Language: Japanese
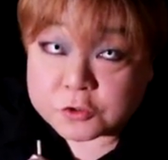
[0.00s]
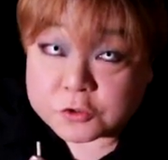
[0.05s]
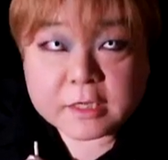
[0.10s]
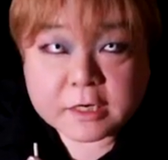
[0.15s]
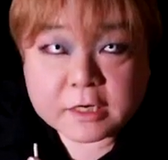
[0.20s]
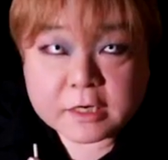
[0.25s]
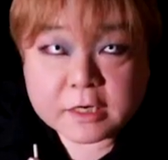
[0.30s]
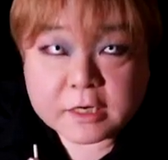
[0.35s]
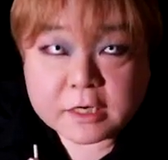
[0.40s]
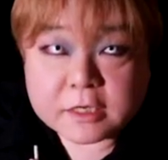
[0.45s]

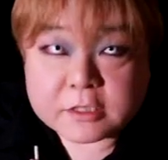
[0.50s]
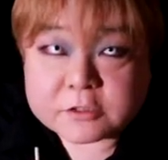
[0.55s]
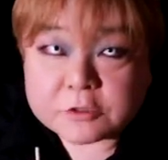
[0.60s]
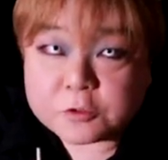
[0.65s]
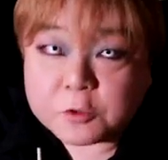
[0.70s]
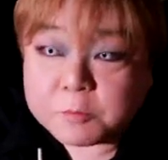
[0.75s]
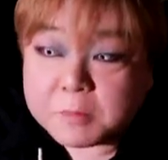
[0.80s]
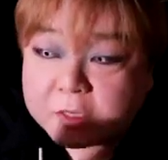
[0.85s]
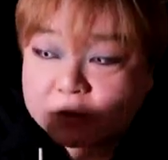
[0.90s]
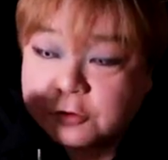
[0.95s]
だから
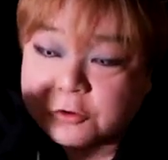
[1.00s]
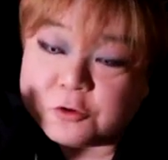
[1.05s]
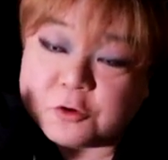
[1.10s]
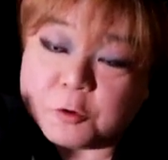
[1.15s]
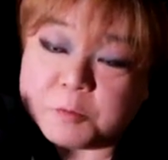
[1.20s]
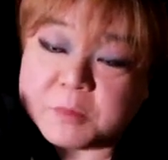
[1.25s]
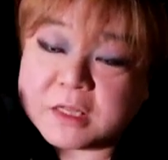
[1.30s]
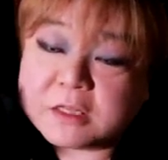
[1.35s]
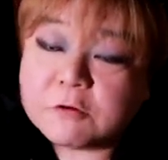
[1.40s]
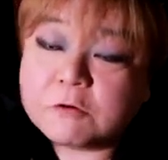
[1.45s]
その間取り
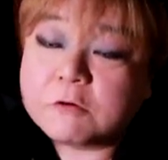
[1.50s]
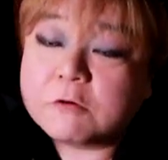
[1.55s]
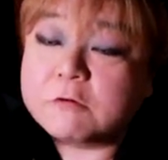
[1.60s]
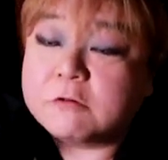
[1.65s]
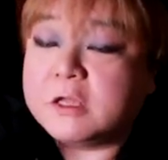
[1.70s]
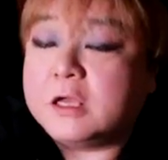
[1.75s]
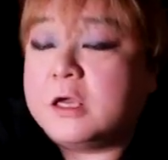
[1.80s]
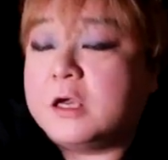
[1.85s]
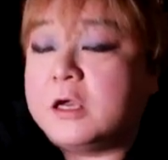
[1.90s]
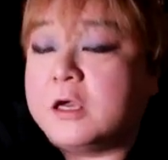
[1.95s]
を見たとこ
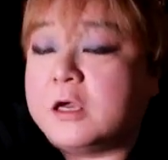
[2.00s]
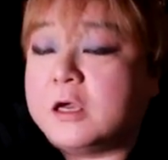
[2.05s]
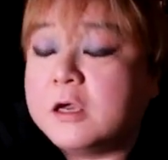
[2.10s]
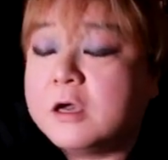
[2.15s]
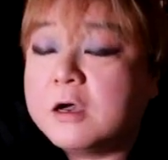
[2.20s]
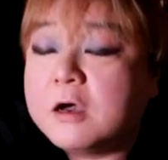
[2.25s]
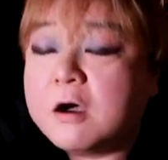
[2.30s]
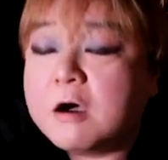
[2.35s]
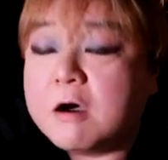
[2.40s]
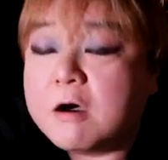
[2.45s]
ろで
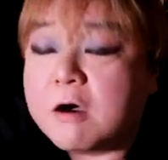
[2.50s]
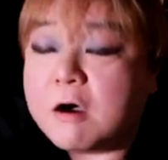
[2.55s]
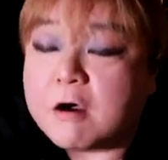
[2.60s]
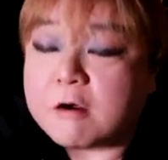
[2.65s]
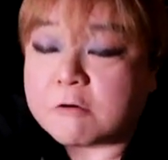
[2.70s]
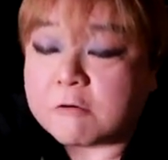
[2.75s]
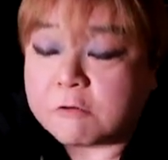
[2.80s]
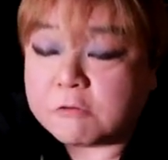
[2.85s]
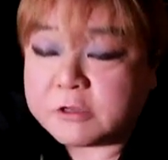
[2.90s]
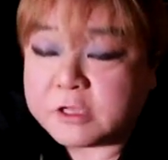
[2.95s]

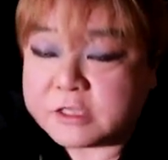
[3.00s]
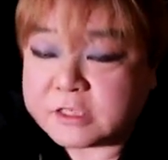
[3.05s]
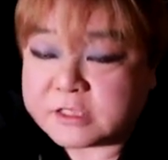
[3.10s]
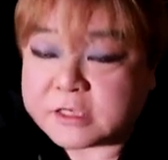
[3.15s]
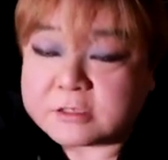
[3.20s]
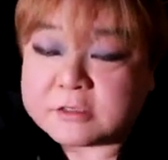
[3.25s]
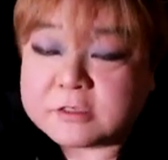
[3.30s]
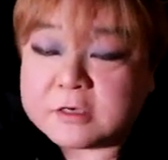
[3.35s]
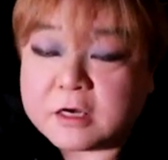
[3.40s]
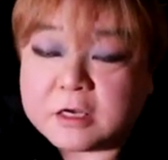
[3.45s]
あここで自
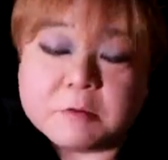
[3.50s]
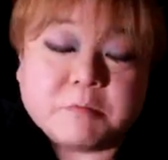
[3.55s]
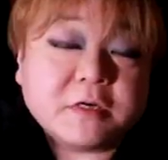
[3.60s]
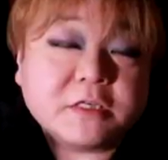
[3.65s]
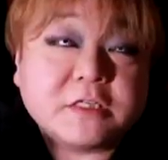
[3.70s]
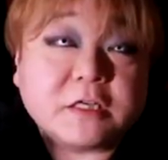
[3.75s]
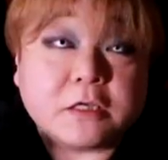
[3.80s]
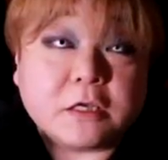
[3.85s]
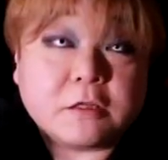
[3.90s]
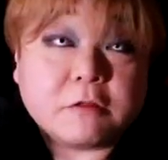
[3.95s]
殺があり
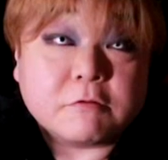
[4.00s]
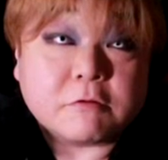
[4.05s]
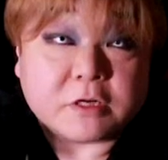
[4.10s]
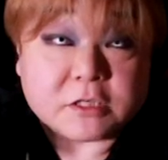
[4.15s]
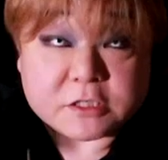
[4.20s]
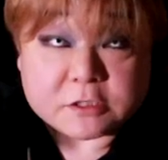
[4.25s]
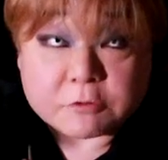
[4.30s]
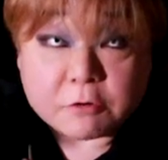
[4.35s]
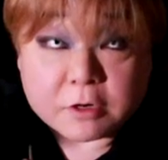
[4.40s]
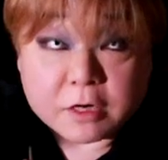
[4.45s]
ましたねと
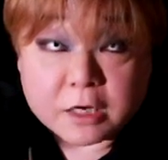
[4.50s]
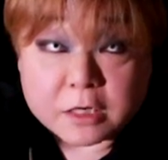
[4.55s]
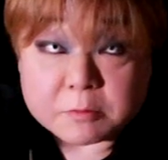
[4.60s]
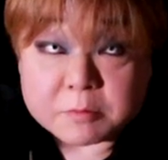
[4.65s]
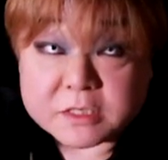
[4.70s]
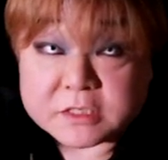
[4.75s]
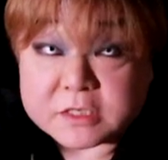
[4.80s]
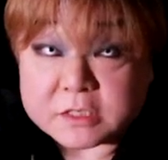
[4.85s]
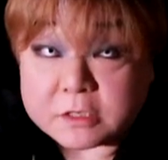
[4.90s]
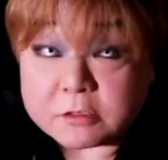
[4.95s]
か事故があり
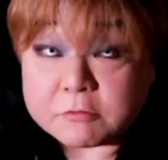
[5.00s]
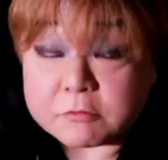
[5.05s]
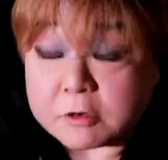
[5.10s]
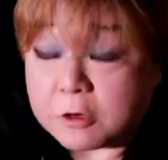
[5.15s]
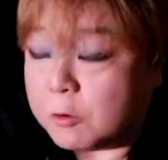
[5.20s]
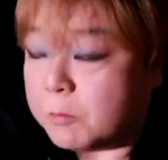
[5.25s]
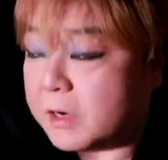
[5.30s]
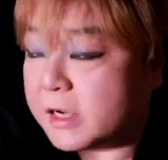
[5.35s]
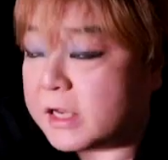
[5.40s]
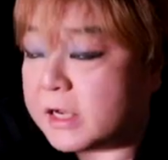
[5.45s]
ましたねと
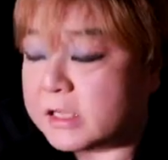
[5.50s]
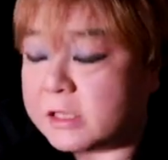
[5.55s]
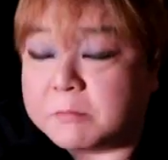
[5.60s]
かお化け